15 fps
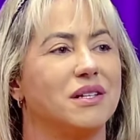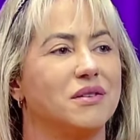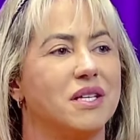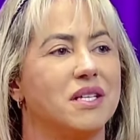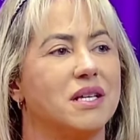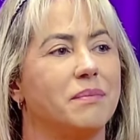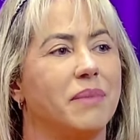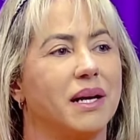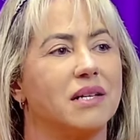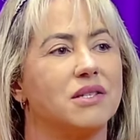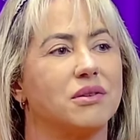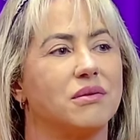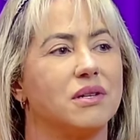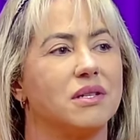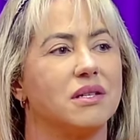Eu sei separar é. as
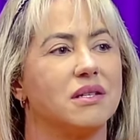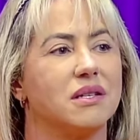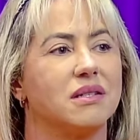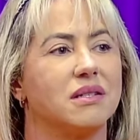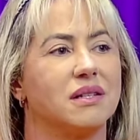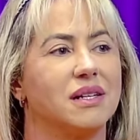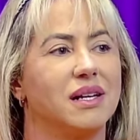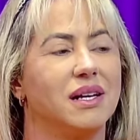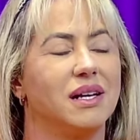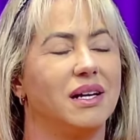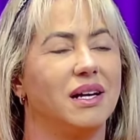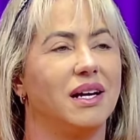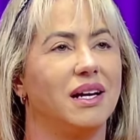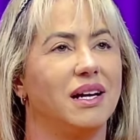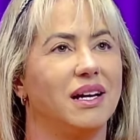coisas.
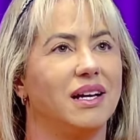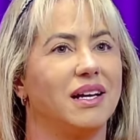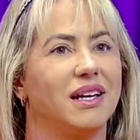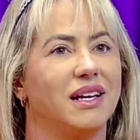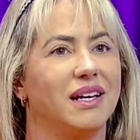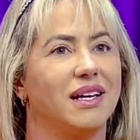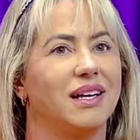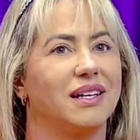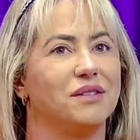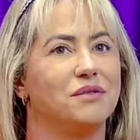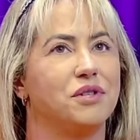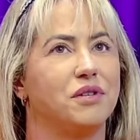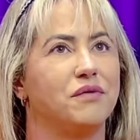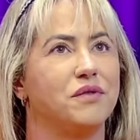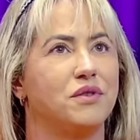É, eu
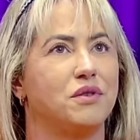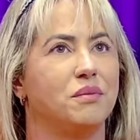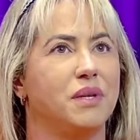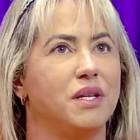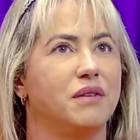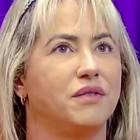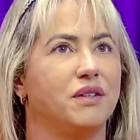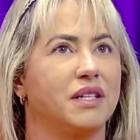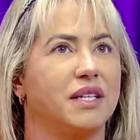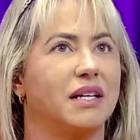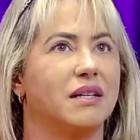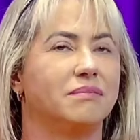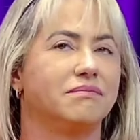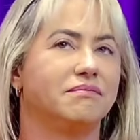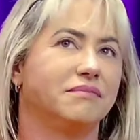tive um sobrinho que foi criado,